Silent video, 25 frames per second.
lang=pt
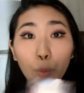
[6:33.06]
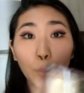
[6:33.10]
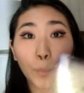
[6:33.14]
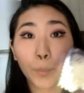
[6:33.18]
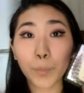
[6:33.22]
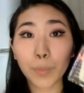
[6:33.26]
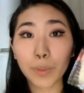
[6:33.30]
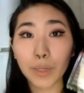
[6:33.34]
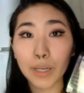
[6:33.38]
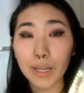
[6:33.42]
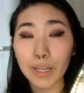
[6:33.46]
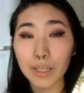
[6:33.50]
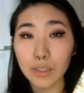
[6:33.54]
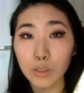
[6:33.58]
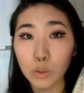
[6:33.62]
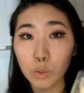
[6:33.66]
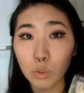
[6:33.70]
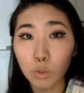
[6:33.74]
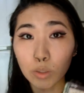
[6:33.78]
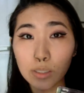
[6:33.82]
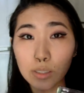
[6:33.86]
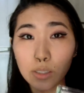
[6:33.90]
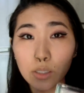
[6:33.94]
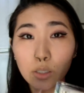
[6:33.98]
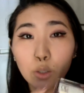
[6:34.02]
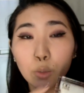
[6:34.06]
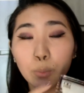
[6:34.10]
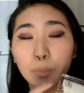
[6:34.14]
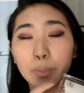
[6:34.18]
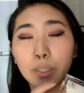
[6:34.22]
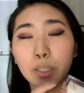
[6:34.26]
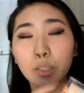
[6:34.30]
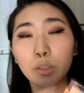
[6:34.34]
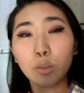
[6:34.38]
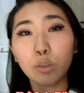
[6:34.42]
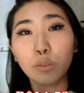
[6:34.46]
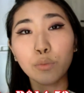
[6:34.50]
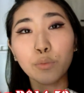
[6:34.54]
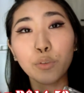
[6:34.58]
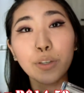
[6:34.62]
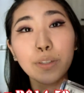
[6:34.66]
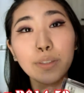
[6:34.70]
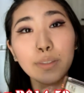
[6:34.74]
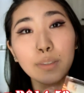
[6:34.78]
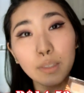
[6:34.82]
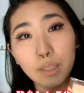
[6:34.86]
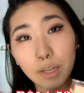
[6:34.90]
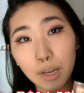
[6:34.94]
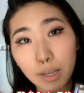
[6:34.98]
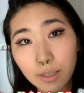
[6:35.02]
E o preço desse iluminador foi
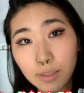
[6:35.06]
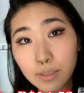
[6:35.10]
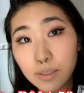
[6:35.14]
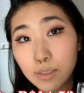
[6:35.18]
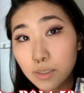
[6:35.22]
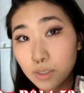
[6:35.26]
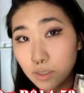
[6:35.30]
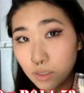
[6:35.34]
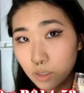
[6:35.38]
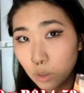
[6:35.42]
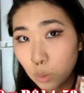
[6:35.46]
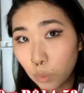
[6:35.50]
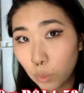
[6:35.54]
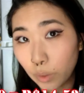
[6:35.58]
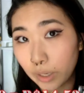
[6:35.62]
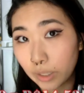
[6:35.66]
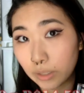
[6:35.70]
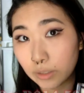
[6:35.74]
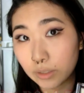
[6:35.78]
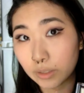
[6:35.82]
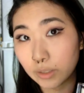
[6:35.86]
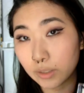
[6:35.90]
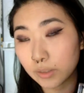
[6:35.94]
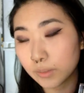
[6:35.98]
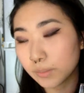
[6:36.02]
R$3,50.